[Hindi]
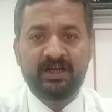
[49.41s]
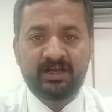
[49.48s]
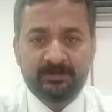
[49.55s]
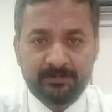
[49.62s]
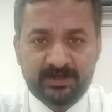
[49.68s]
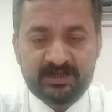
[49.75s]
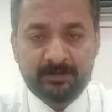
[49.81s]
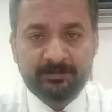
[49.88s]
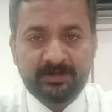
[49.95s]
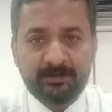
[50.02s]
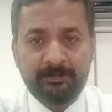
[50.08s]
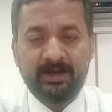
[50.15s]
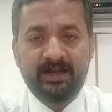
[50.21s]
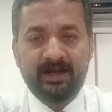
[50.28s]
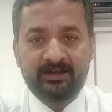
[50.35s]
इसमें
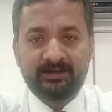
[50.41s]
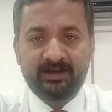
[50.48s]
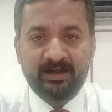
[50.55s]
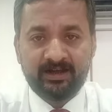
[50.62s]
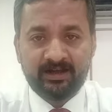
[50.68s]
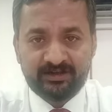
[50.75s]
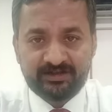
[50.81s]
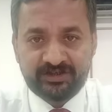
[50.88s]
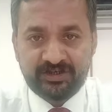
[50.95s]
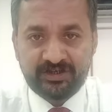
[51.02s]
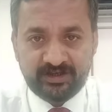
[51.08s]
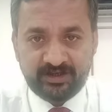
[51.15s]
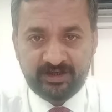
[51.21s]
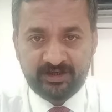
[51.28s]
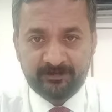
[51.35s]
सबसे पहले आता है सी
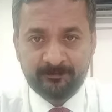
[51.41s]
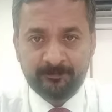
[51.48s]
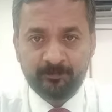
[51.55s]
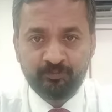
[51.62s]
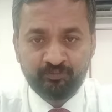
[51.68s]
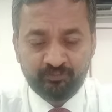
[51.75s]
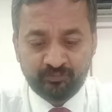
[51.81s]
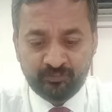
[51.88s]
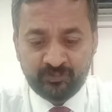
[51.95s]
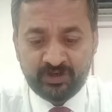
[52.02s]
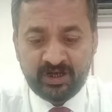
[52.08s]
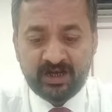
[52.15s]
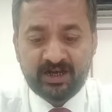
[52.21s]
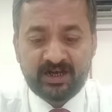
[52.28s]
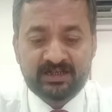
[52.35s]
डी डी
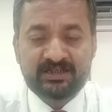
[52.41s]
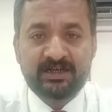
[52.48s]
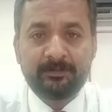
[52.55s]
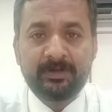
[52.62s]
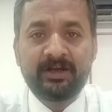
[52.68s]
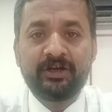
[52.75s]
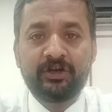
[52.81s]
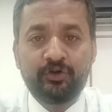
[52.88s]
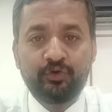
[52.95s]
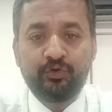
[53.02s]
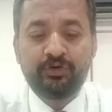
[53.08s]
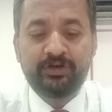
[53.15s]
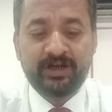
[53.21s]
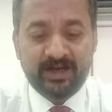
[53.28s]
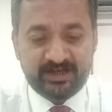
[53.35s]
कस्टमर
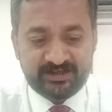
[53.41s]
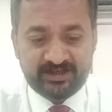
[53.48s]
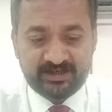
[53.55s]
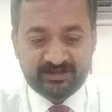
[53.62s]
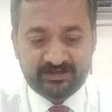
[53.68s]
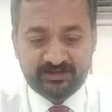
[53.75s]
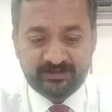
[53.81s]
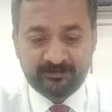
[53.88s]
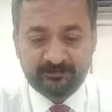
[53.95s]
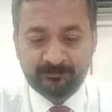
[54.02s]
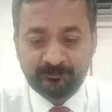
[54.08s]
ड्यू इंटेलिजेंस